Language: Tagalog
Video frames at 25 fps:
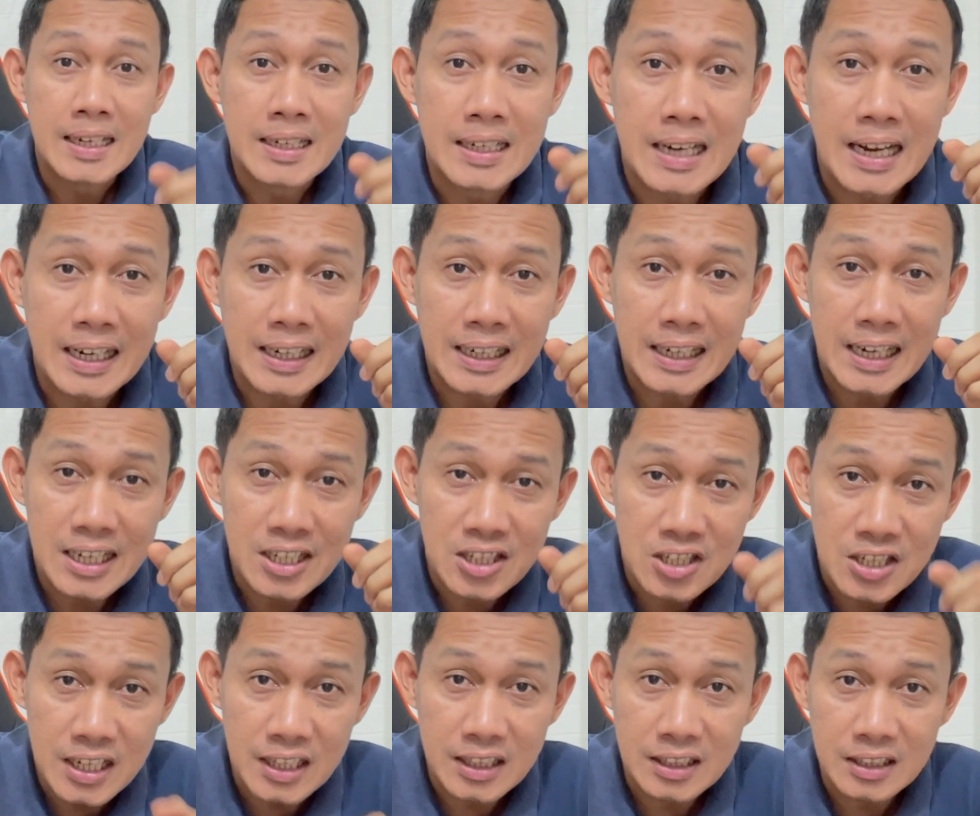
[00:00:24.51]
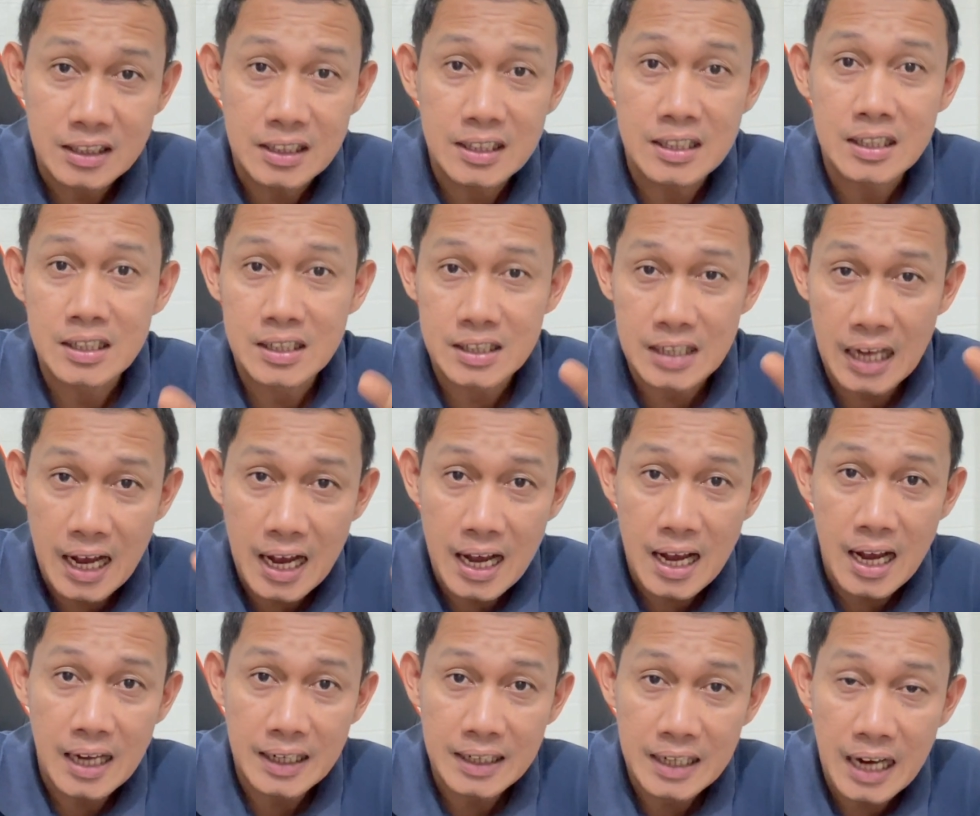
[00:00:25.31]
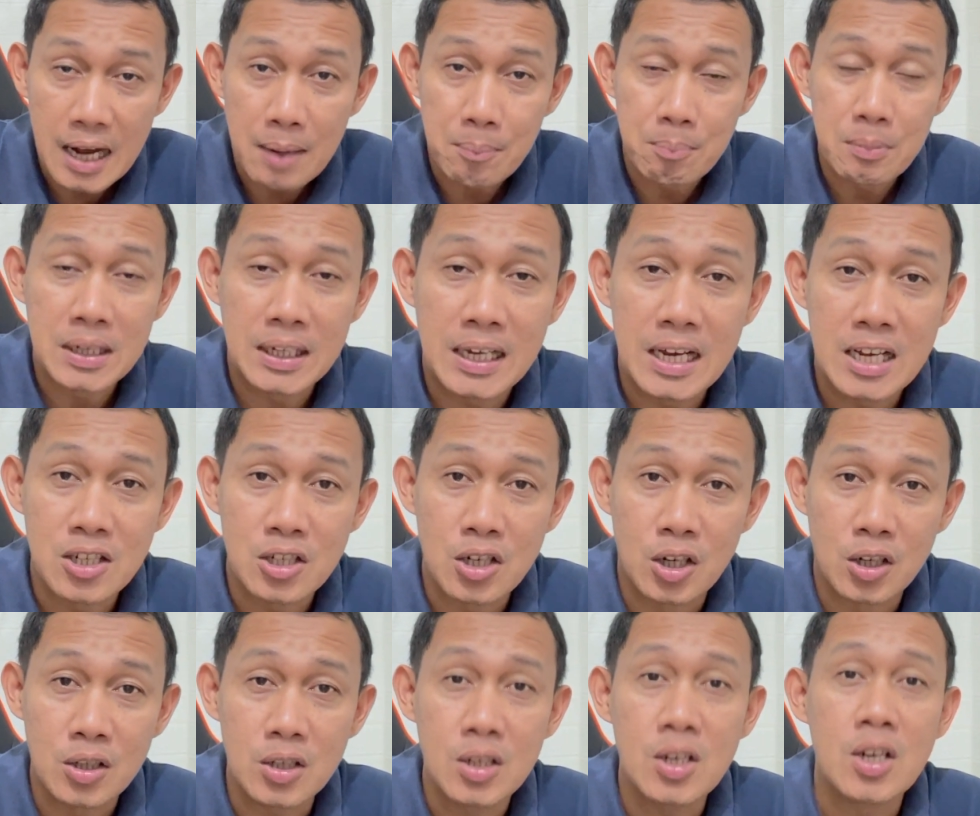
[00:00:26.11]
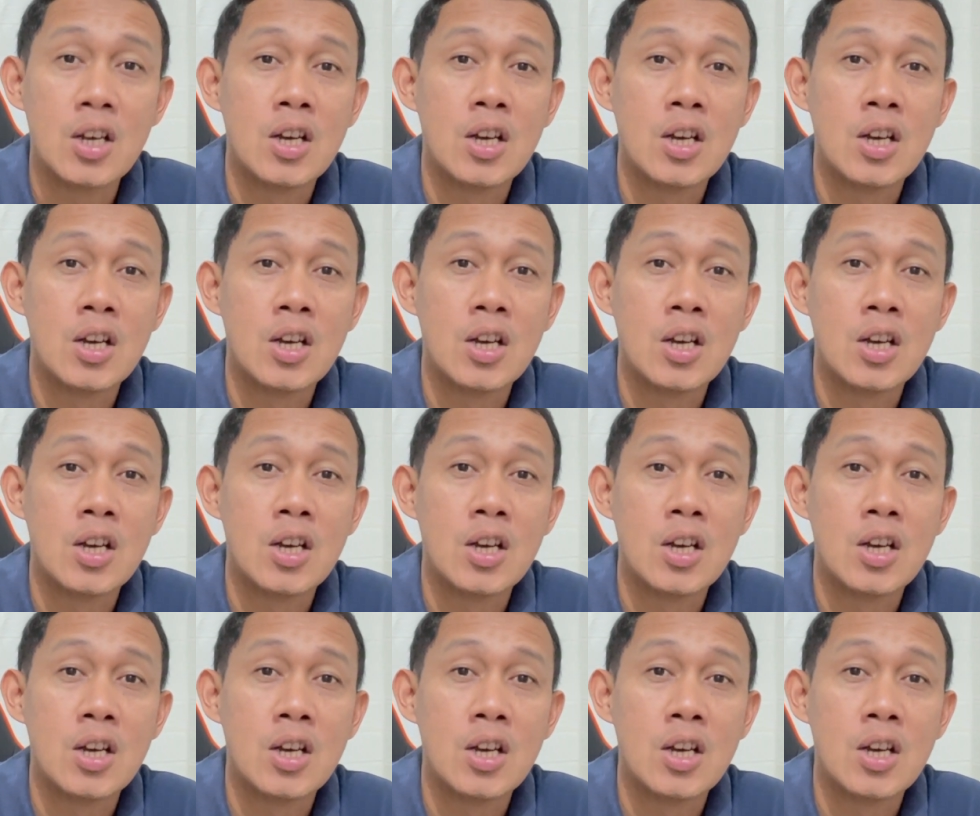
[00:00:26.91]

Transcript: ng legit sa na application?